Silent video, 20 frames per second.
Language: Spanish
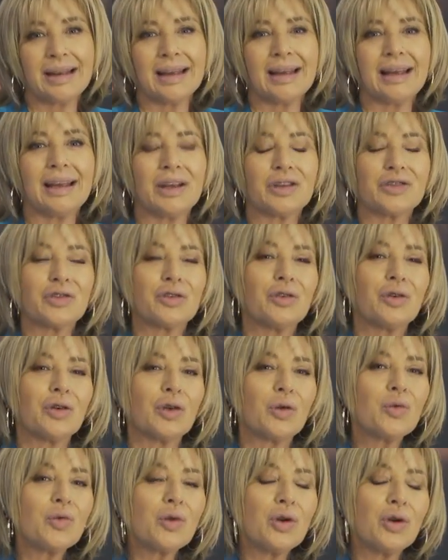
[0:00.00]
Eh, yo creo que
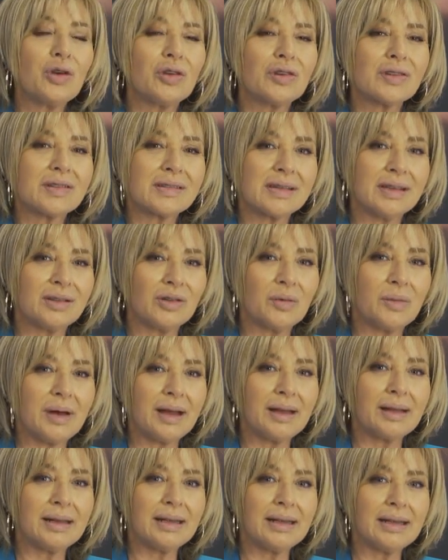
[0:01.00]
uno, siendo
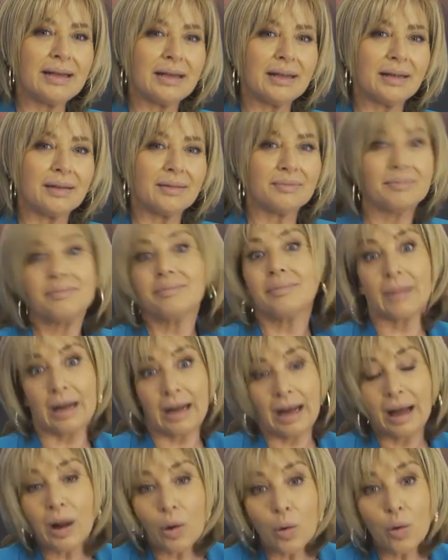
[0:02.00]
madre,
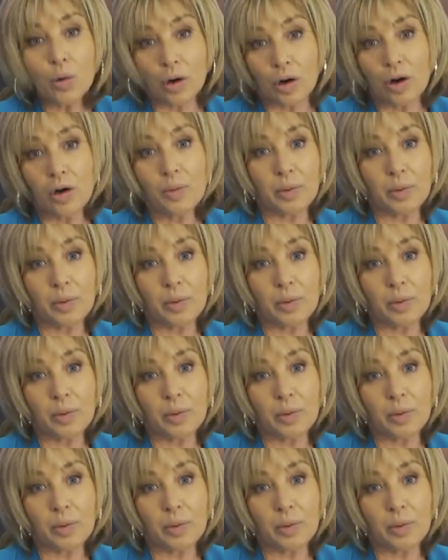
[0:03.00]
cada uno, ¿no?